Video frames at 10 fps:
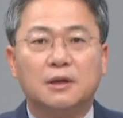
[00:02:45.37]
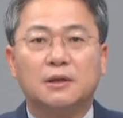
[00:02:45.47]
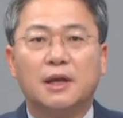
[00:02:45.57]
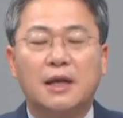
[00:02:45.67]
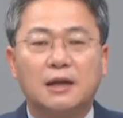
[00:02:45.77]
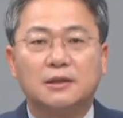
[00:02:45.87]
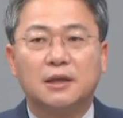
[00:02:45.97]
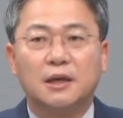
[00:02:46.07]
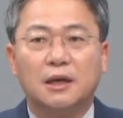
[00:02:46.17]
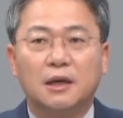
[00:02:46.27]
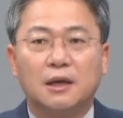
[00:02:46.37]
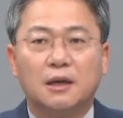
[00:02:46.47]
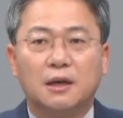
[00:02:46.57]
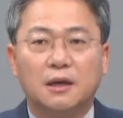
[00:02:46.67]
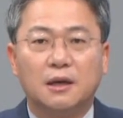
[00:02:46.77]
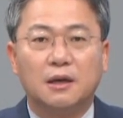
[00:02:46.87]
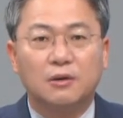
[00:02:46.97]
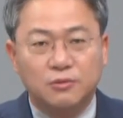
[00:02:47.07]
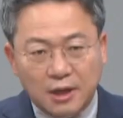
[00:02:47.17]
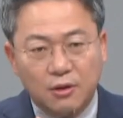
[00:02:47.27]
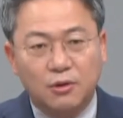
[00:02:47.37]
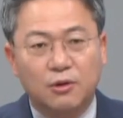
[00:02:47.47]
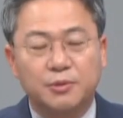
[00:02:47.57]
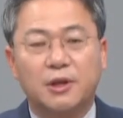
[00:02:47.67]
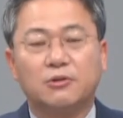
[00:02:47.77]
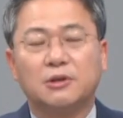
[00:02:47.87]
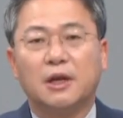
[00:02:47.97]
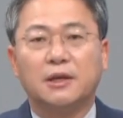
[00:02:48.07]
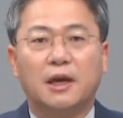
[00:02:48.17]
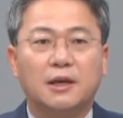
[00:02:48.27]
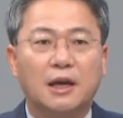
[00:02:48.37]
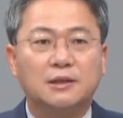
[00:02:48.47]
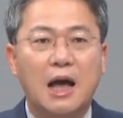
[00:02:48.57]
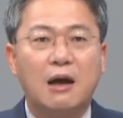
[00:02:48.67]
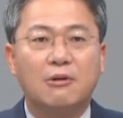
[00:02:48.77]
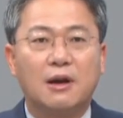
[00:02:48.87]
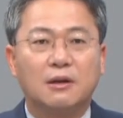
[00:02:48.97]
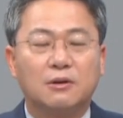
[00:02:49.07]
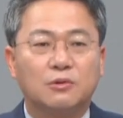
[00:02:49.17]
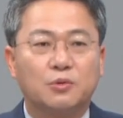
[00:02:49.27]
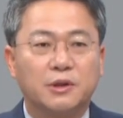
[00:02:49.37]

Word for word: 그때 당시 우상호 비대위원장이 얘기한 사과라는 것도